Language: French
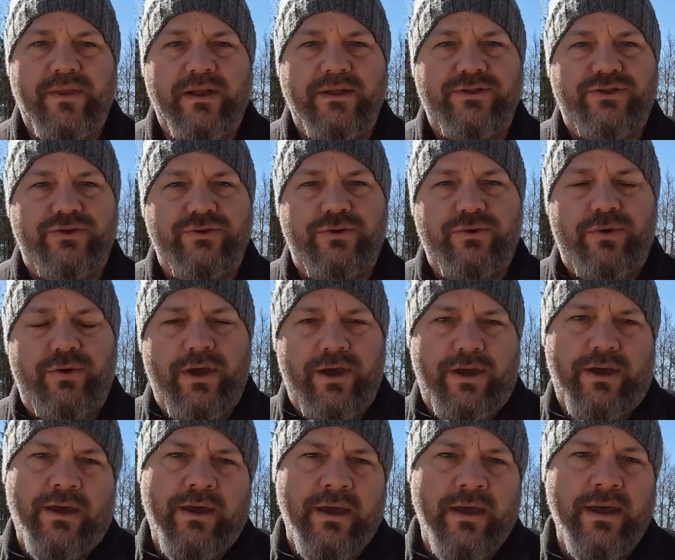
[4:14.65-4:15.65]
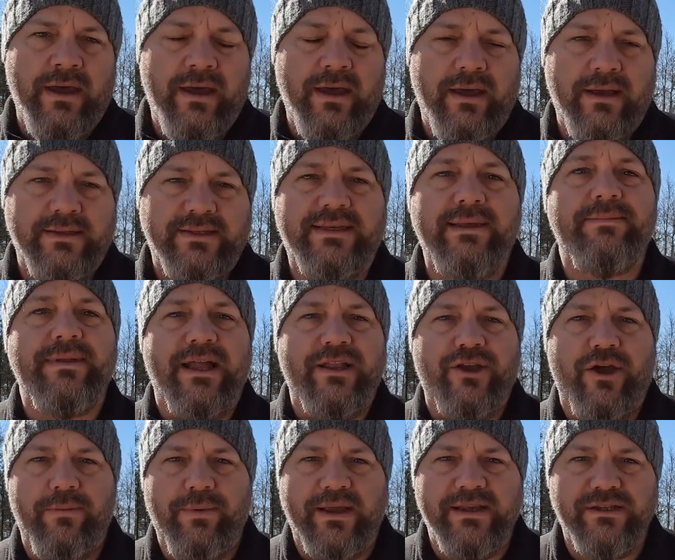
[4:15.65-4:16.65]
du, type
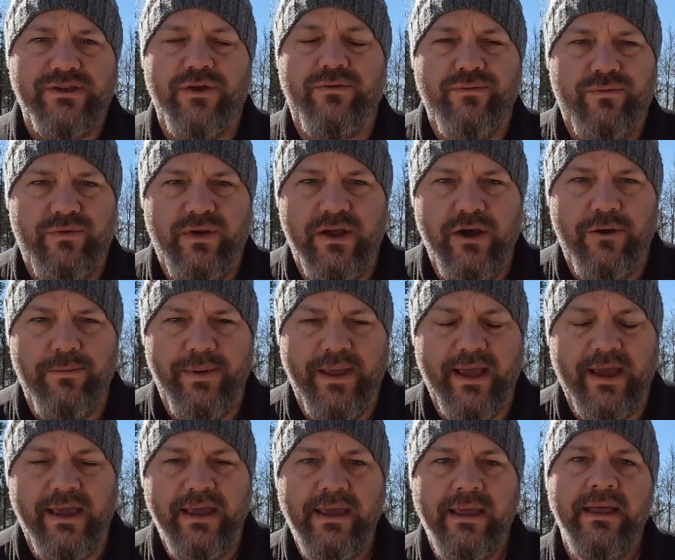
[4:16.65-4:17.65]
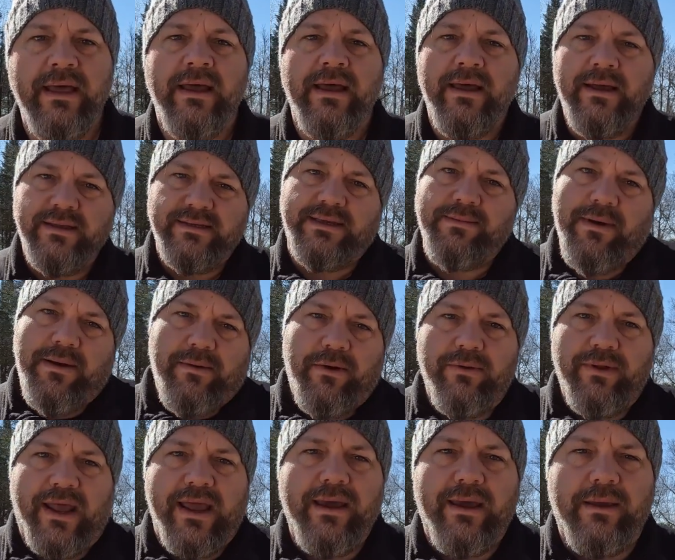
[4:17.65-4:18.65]
d'entreprise que vous voulez opérer. Ce qui
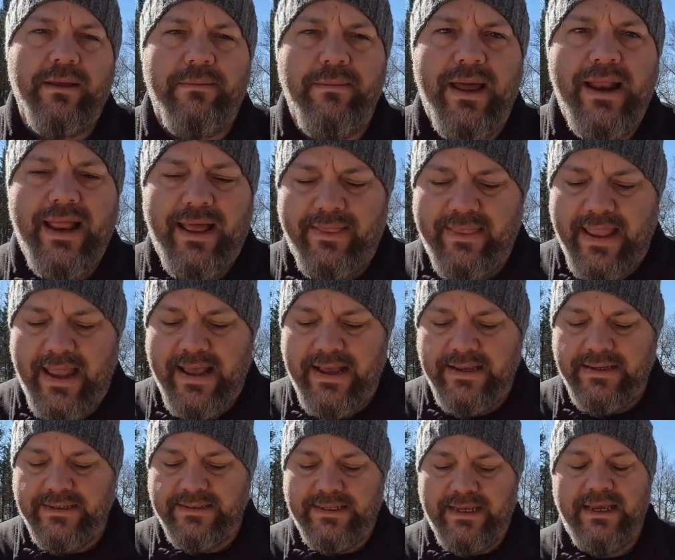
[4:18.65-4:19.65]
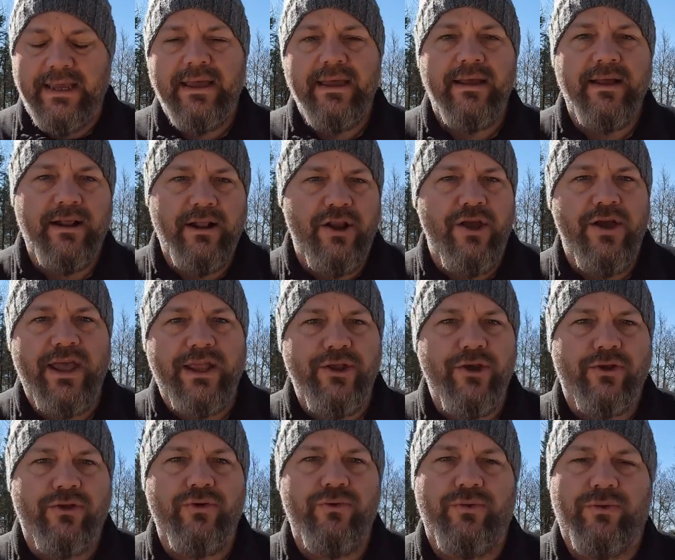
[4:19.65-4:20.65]
m'amène là-dedans, c'est le
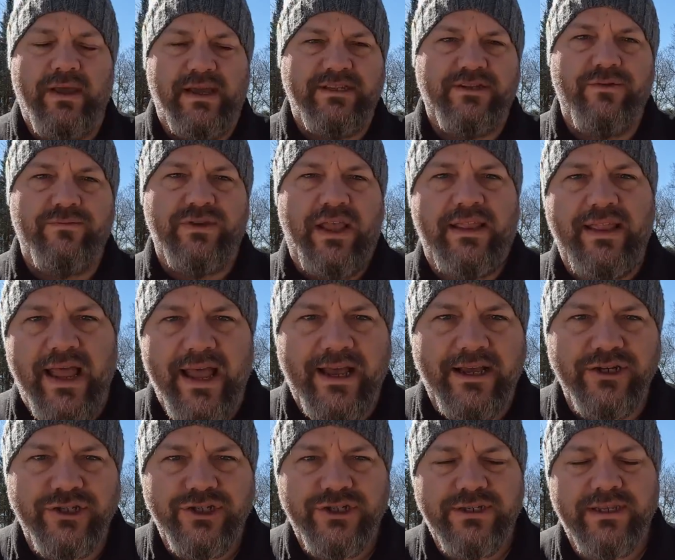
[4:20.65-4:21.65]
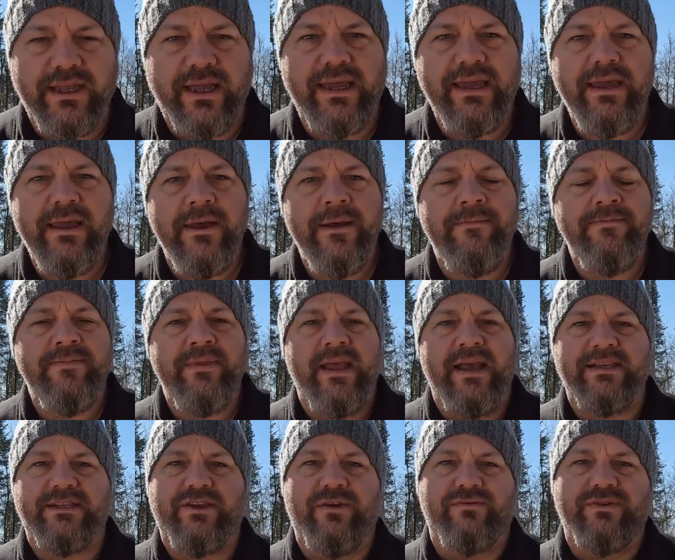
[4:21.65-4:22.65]
NEQ. Est-ce que vous êtes enregistré?
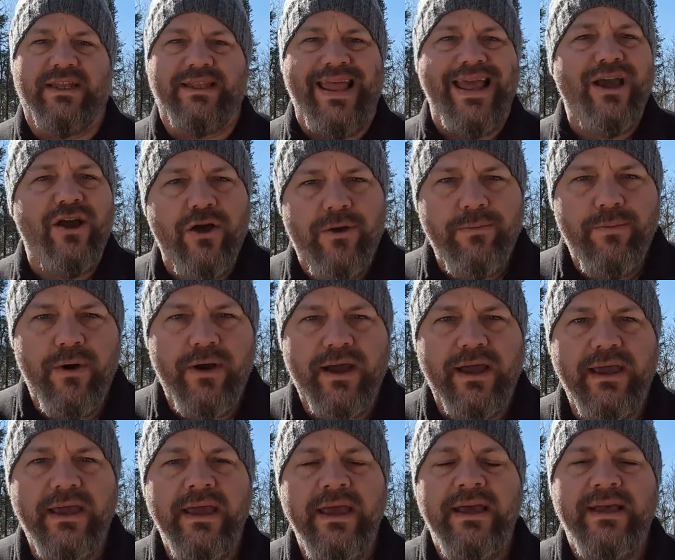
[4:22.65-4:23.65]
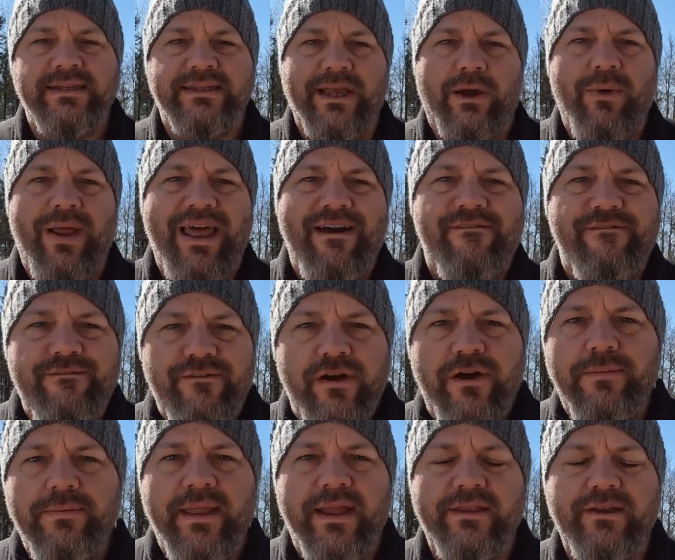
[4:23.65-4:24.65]
Est-ce que vous êtes incorporé? C'est quoi la
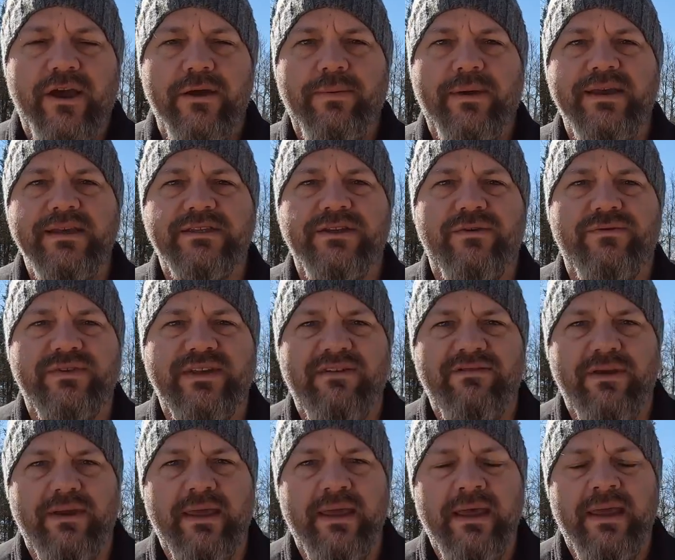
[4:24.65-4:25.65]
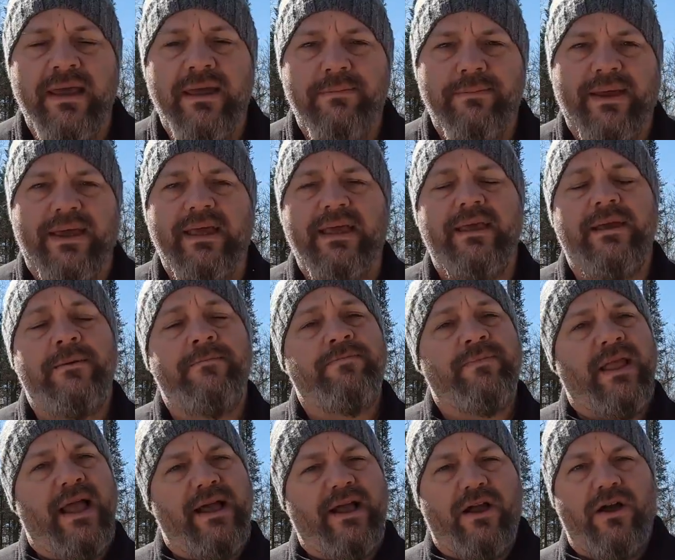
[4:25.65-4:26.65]
forme d'entreprise que vous avez pris?
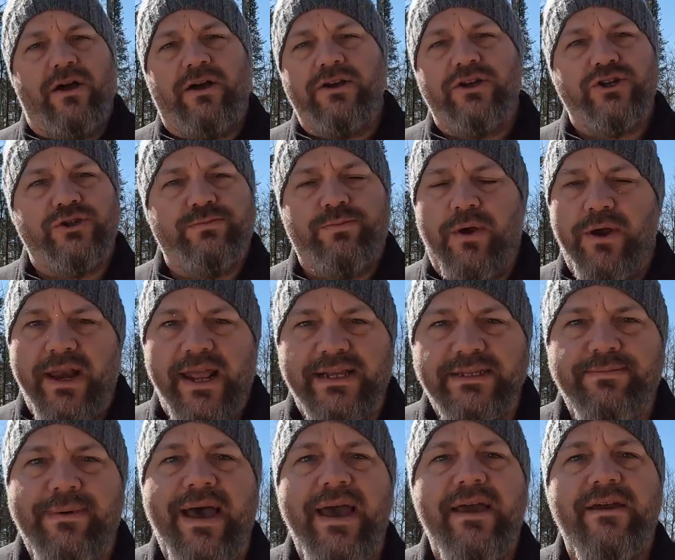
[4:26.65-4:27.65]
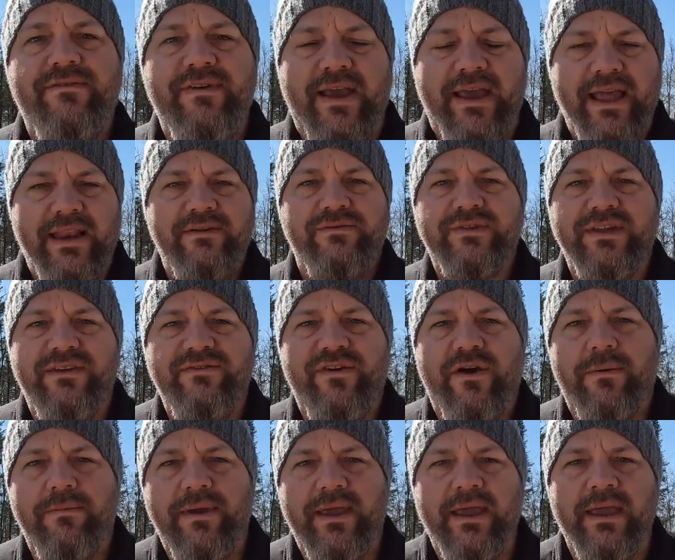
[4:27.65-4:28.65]
Encore là, je ne suis pas un expert, fait allez vous
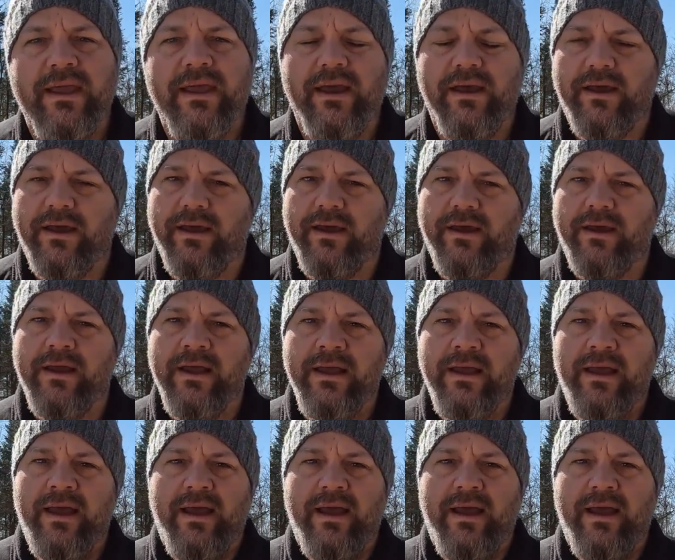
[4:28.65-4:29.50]
informer. Euh,